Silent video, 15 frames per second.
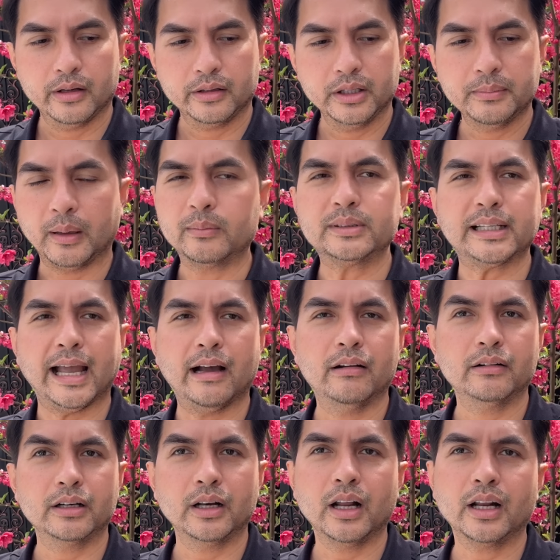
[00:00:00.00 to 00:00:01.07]
Nhưng mà không sao,
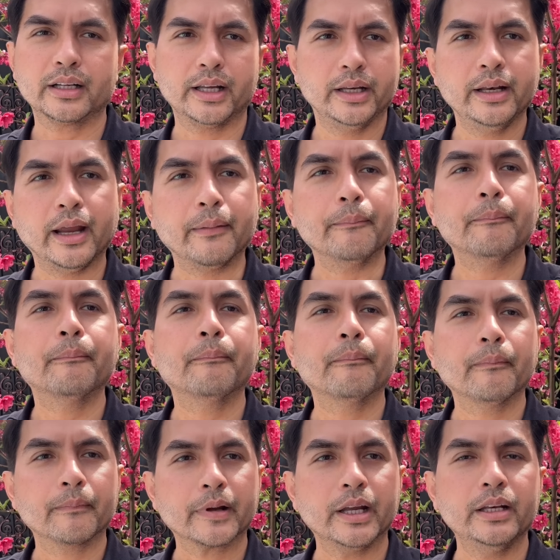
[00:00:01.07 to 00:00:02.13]
cái đó là kỷ niệm.
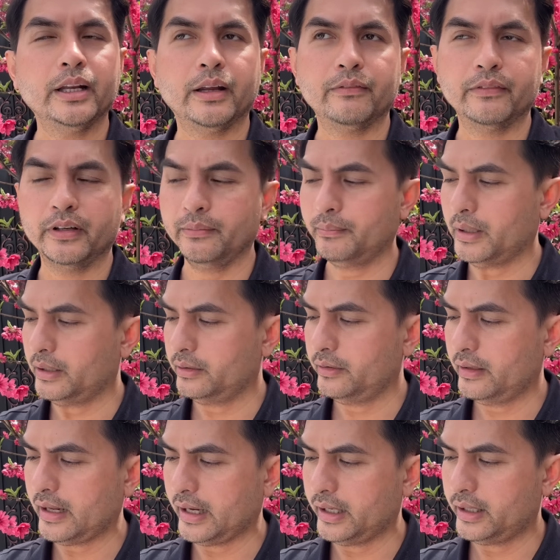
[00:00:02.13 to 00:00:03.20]
Kỷ niệm với mình, với
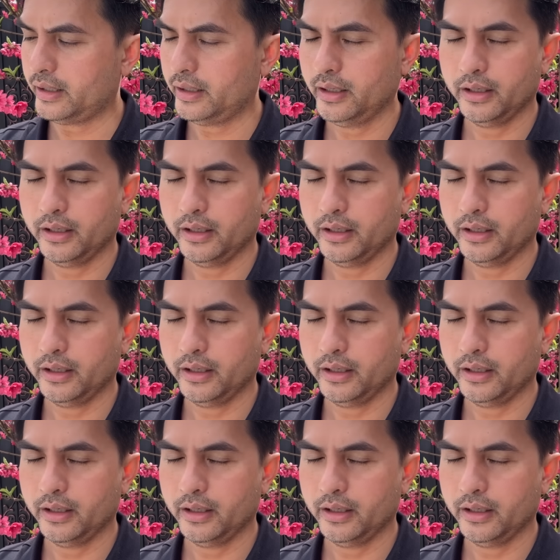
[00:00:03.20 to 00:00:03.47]
lại